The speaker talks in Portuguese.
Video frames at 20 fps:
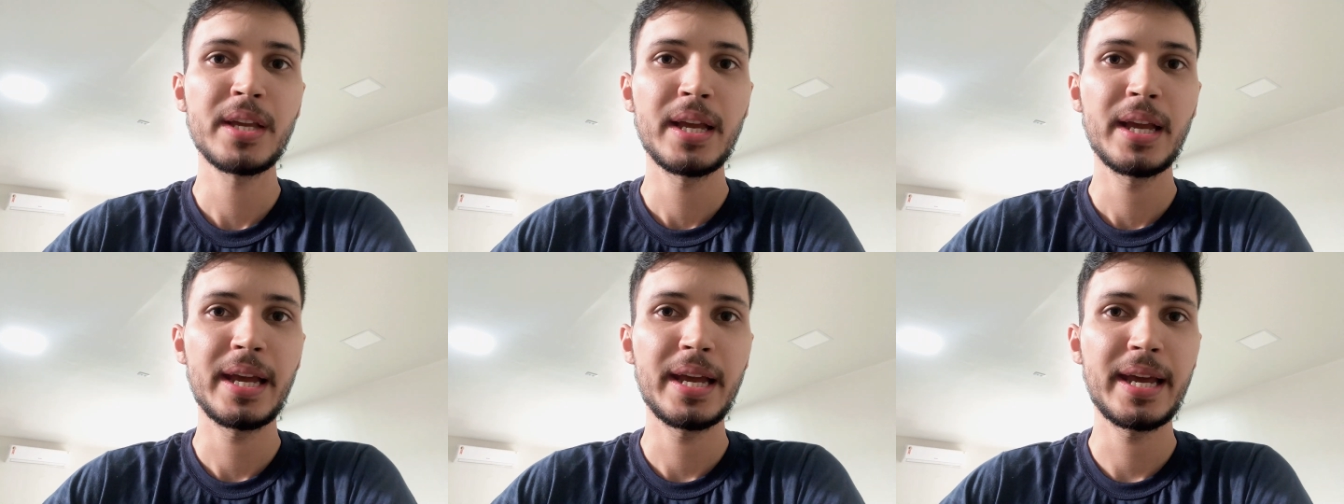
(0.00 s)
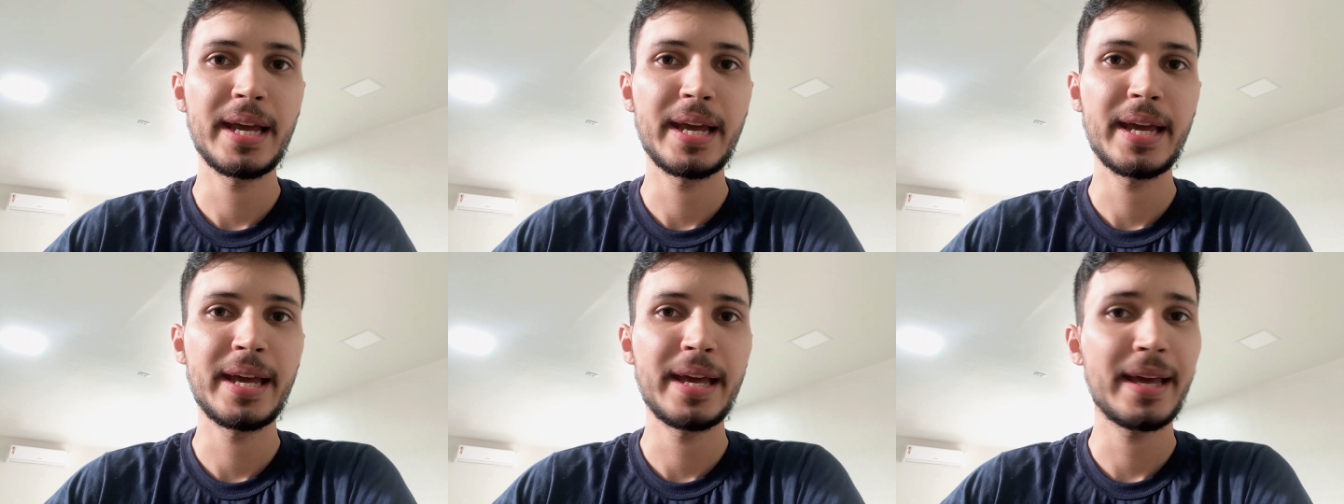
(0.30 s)

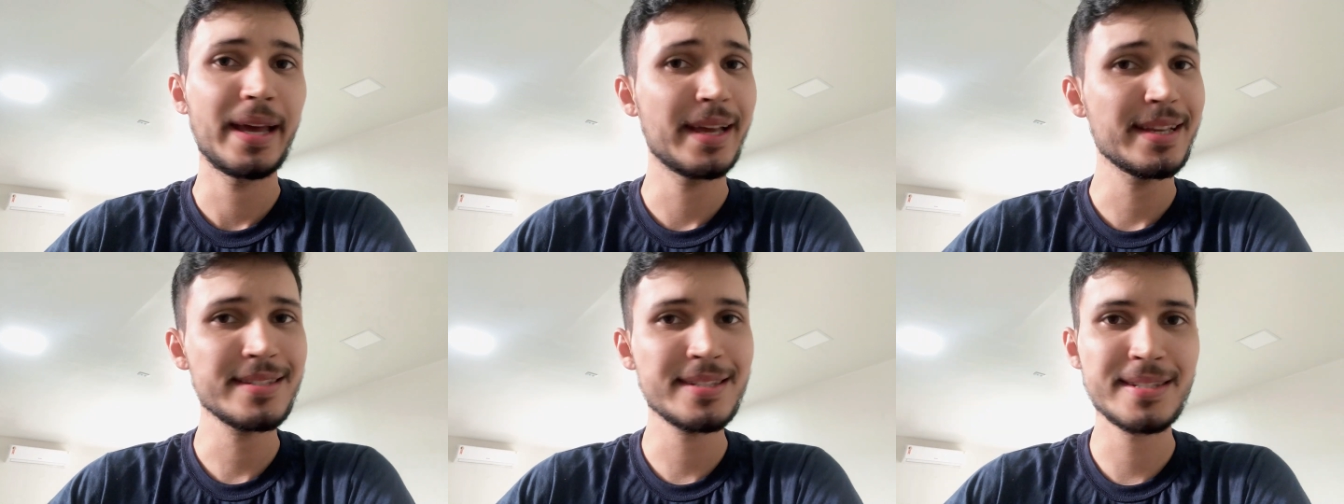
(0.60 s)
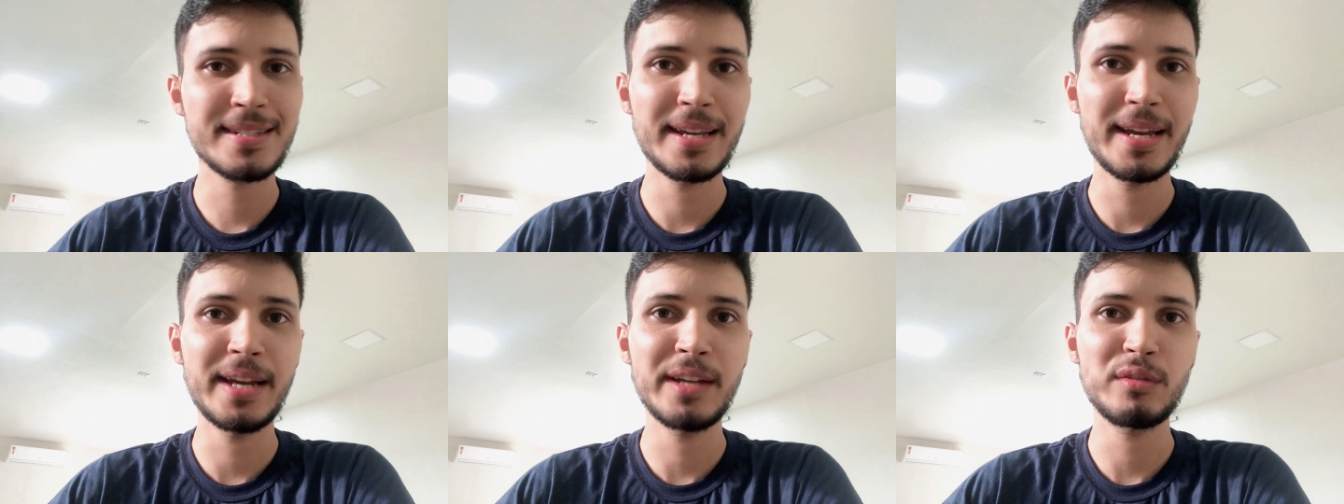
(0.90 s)
é, é
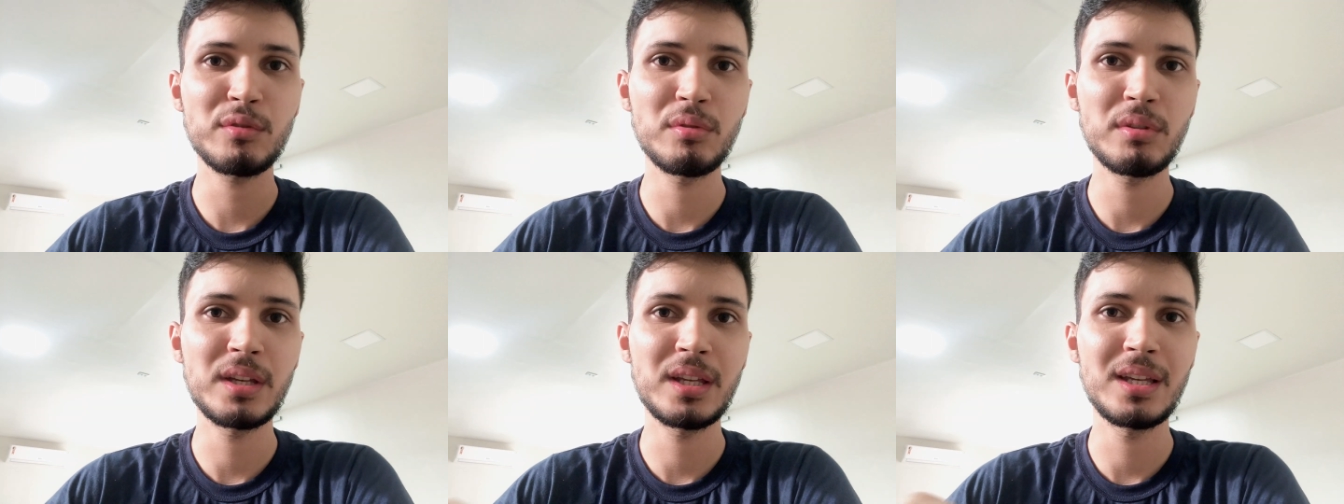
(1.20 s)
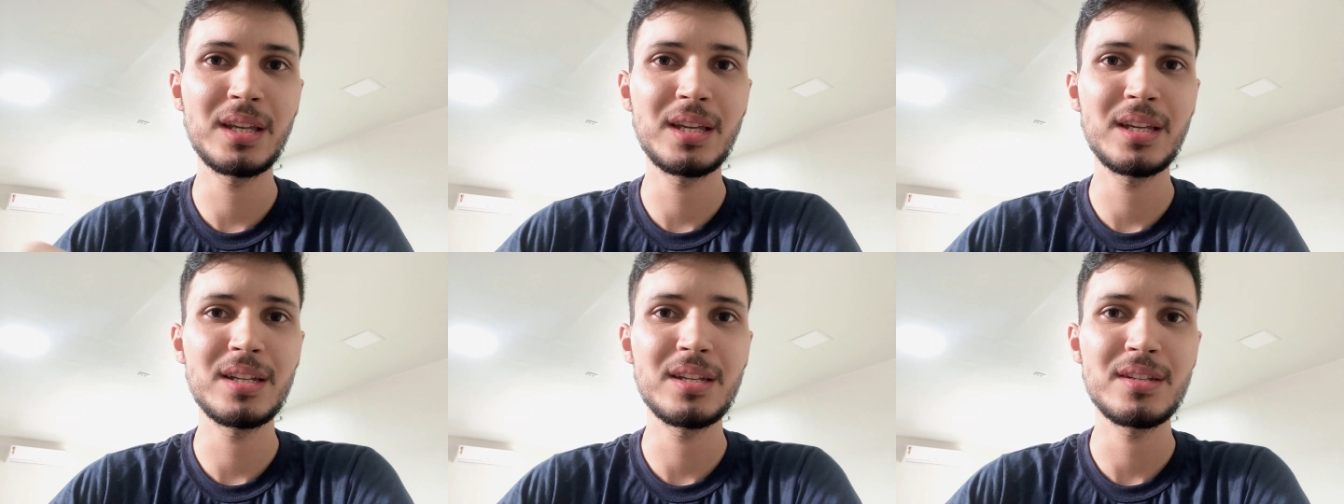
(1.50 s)
certo
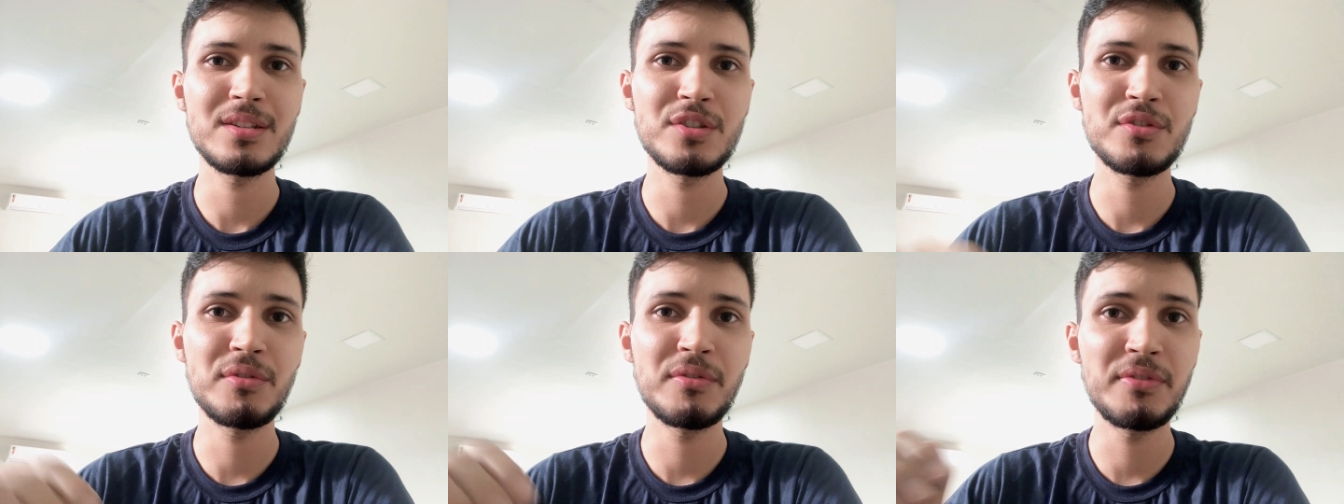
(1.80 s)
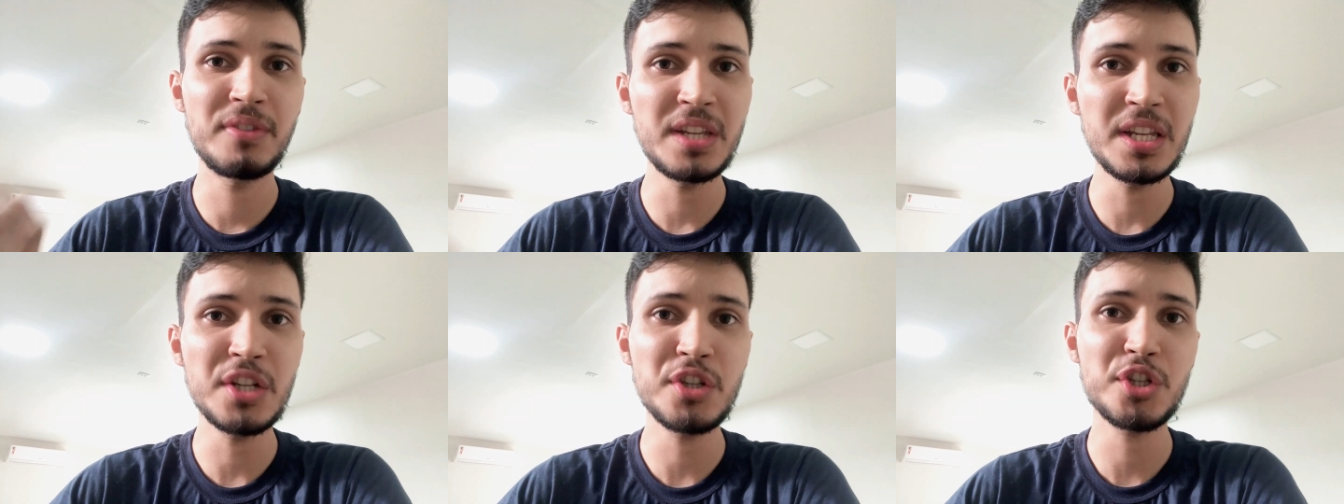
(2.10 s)
que de
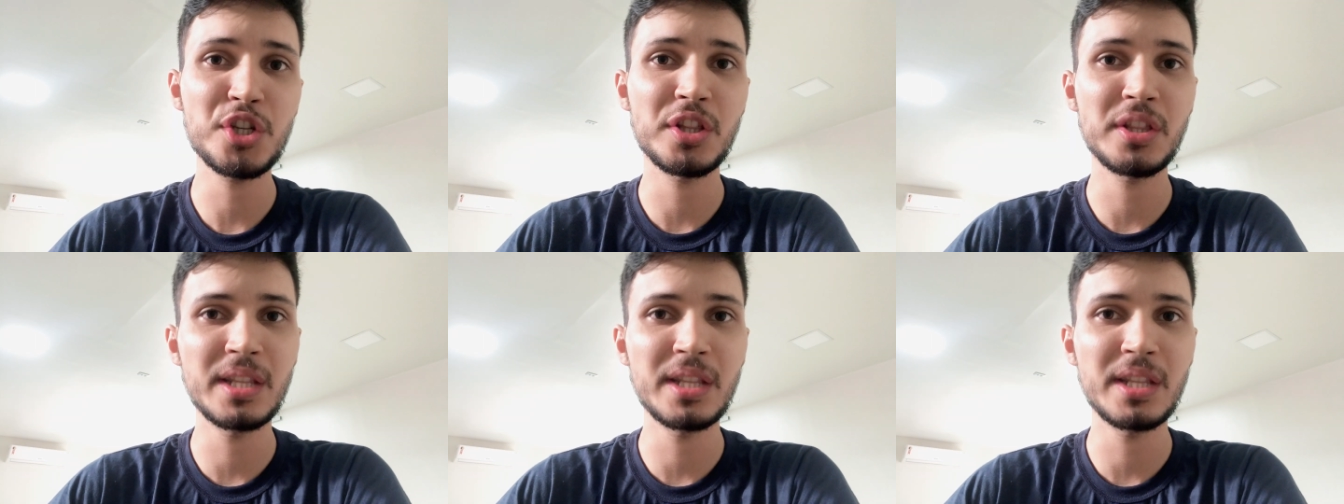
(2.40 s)
20,